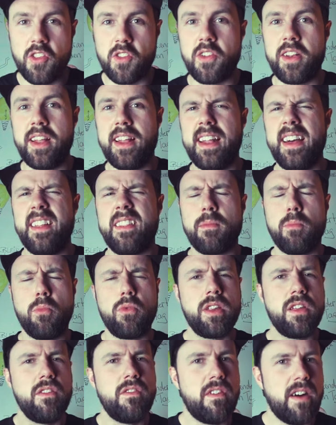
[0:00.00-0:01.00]
sondern als
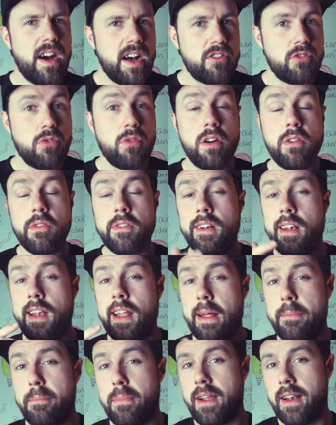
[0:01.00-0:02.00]
Motivator und
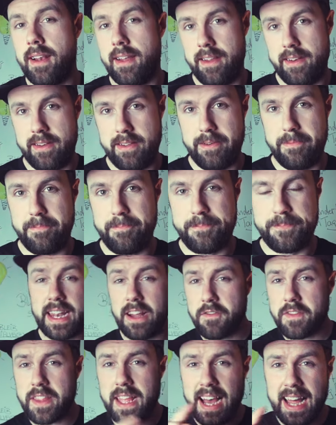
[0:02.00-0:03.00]
Lernbegleiter.
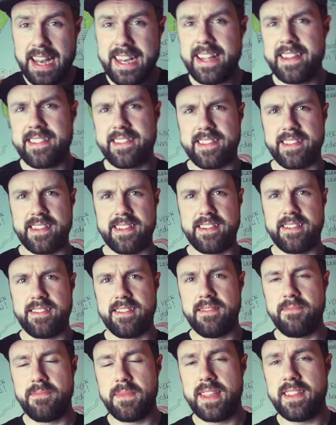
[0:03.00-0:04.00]
Denn auf der anderen
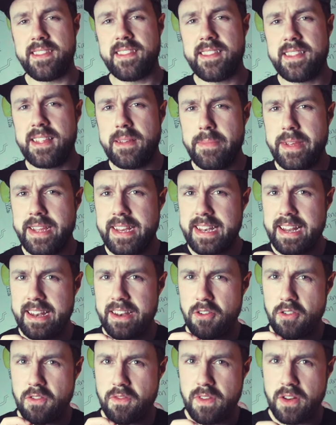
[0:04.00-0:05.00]
Seite ist es nämlich
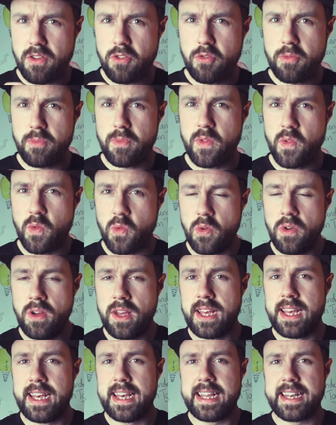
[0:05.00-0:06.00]
dann auch wiederum
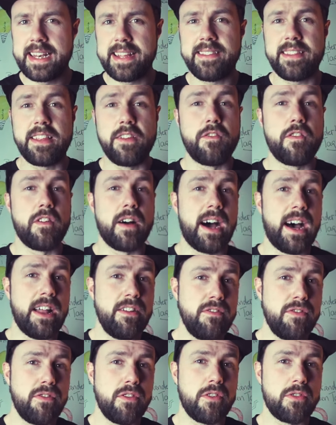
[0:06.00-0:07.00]
so, dass die
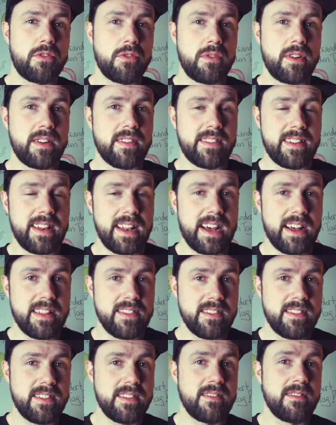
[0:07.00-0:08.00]
Verantwortung des
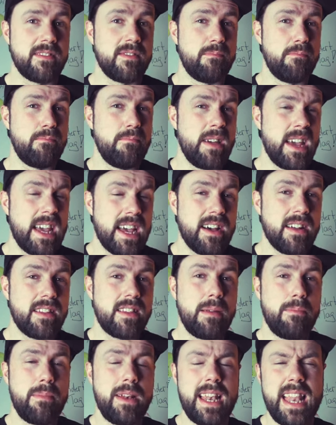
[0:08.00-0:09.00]
Lernens mehr
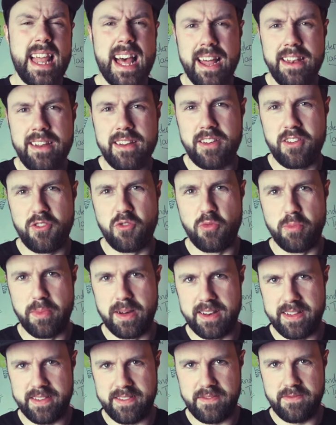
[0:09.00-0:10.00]
dem Lernenden
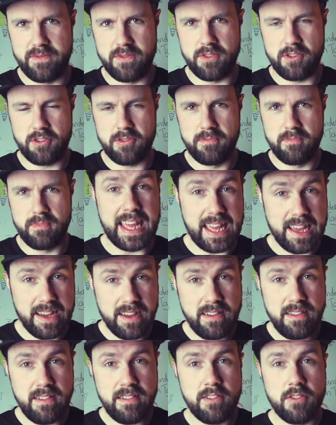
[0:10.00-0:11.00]
überlassen wird.
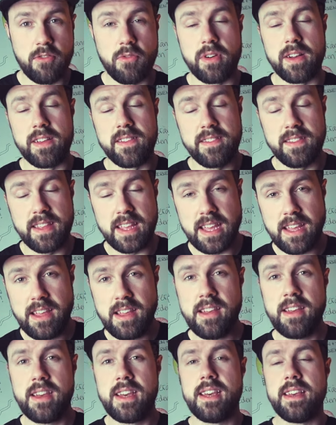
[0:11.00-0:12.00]
Er oder
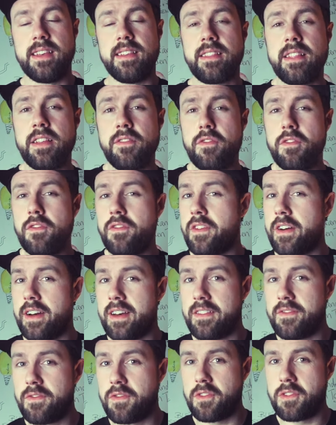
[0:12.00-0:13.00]
sie ist dafür
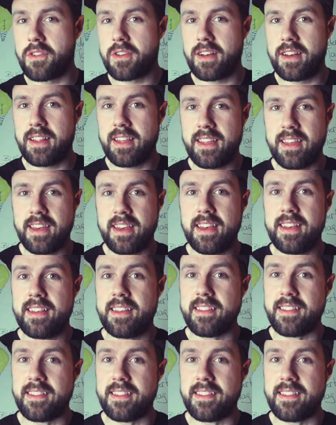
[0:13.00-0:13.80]
verantwortlich,